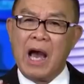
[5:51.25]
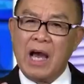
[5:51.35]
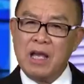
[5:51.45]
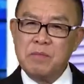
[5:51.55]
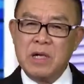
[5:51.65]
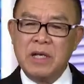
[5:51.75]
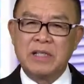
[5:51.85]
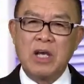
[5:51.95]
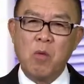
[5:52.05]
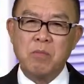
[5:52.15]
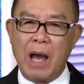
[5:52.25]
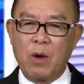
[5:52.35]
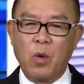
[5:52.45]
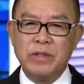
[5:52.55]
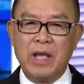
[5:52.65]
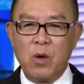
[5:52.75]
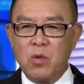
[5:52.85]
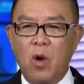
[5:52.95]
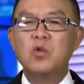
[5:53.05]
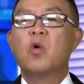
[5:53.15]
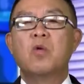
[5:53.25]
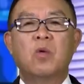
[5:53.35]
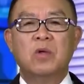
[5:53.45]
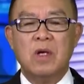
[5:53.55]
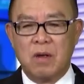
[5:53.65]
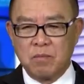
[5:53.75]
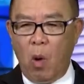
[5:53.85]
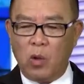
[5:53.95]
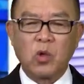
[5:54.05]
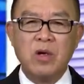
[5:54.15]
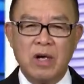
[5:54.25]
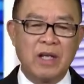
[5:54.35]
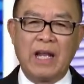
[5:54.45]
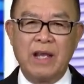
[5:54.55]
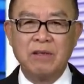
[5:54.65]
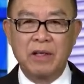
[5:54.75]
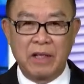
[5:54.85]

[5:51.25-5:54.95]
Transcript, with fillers: hai mươi cái ông bà khuynh hữu đó dù bỏ cho người này người